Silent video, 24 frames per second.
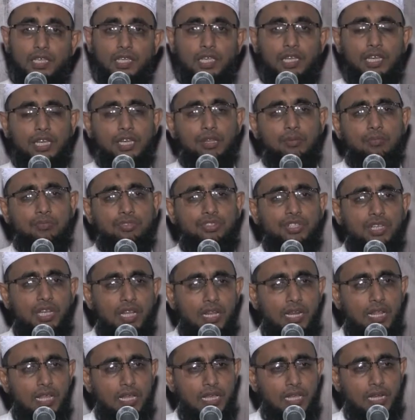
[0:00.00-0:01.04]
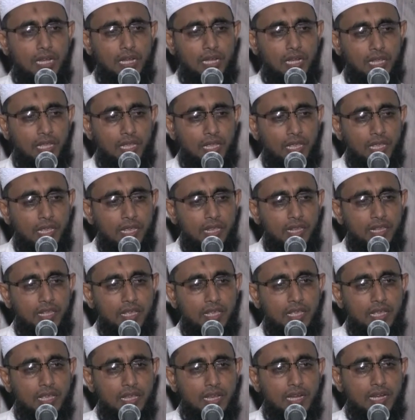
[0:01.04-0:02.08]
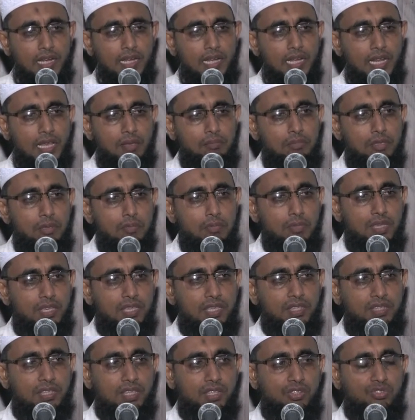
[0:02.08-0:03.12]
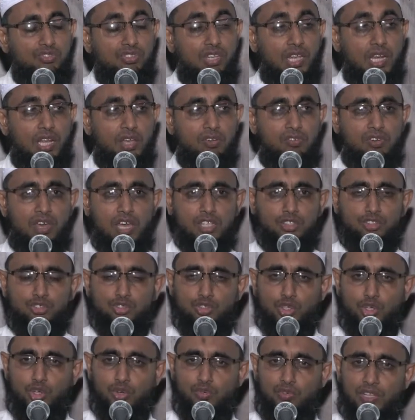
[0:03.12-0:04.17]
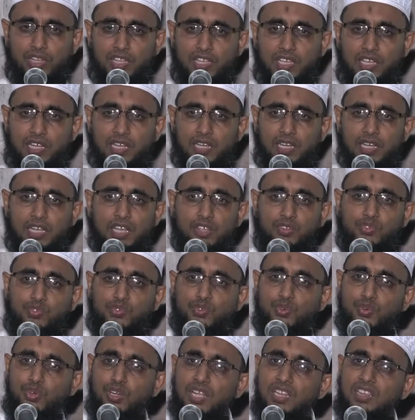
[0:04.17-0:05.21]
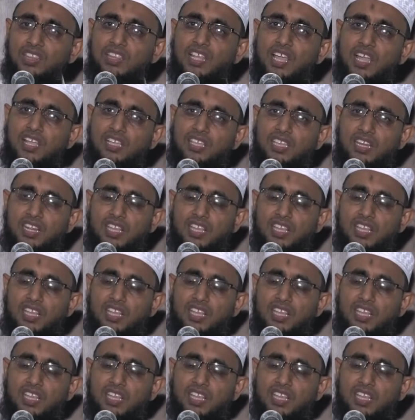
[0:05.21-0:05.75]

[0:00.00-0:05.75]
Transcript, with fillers: இன்னும் சில இடங்களில் நபி மீது சலவா சொல்வதை அல்லாஹ் சுண்ணத்தாக்கி